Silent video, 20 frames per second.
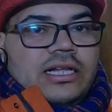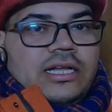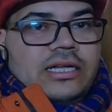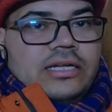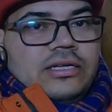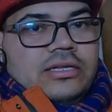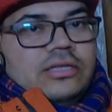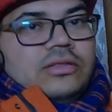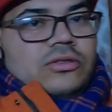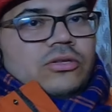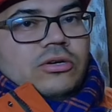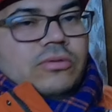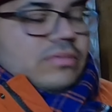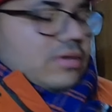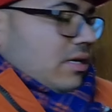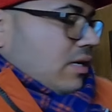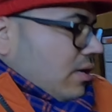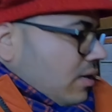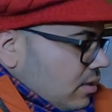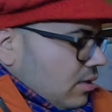था तो
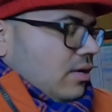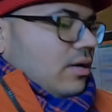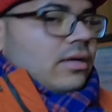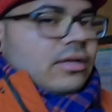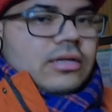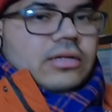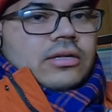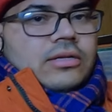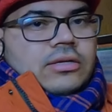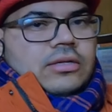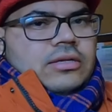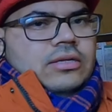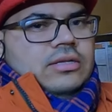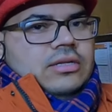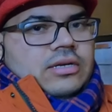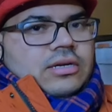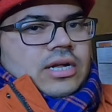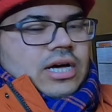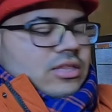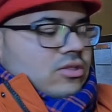अभी
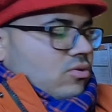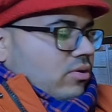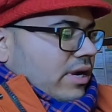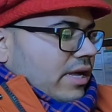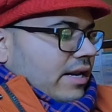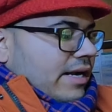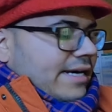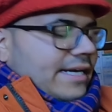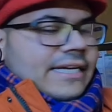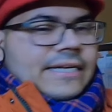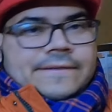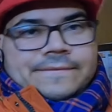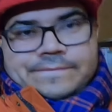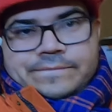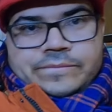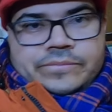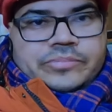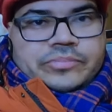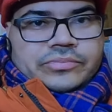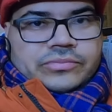ना धो के रेडी
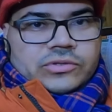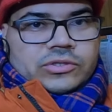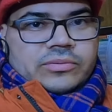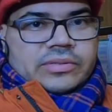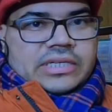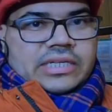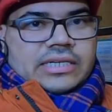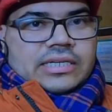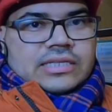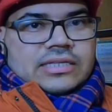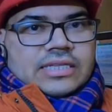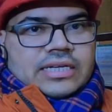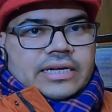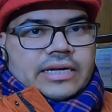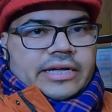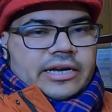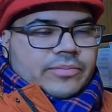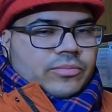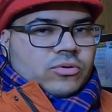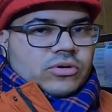तो अभी निकलते
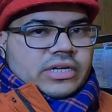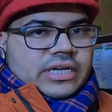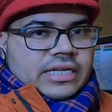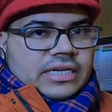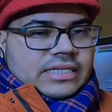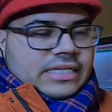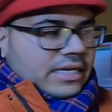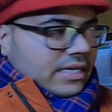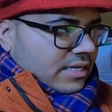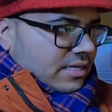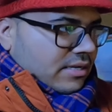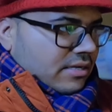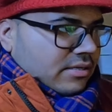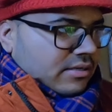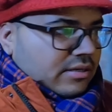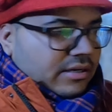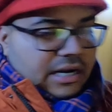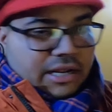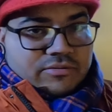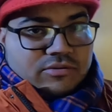हैं एयरपोर्ट के लिए
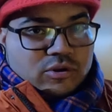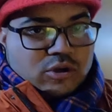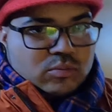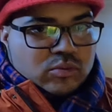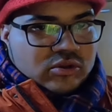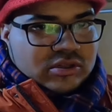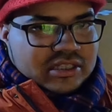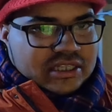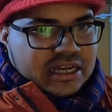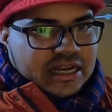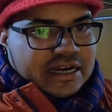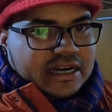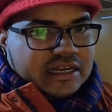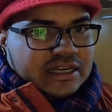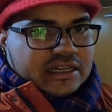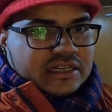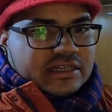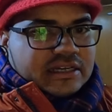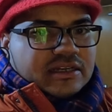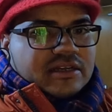ड्राइवर को बोल दिया
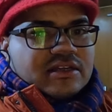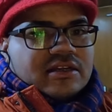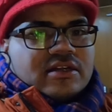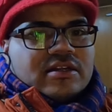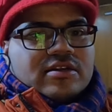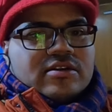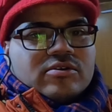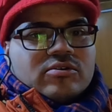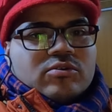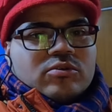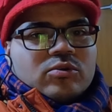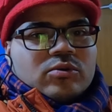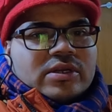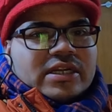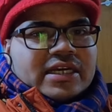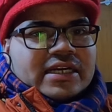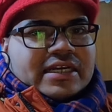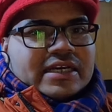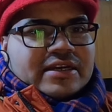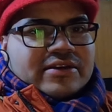आने के लिए उनको
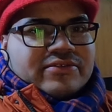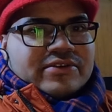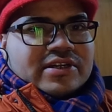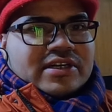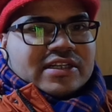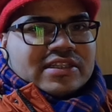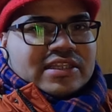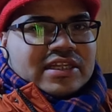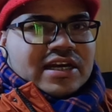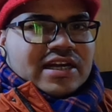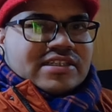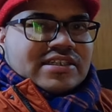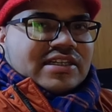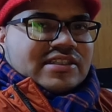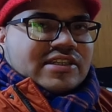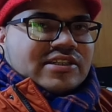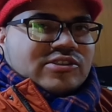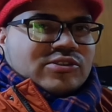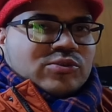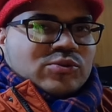लेके फिर करते हैं आज
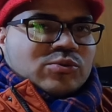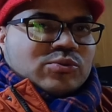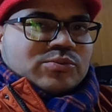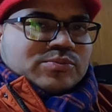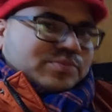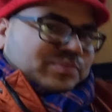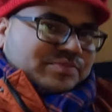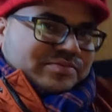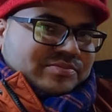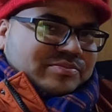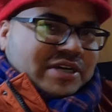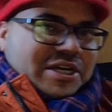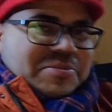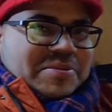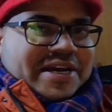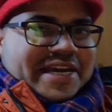का दिन शुरू बाय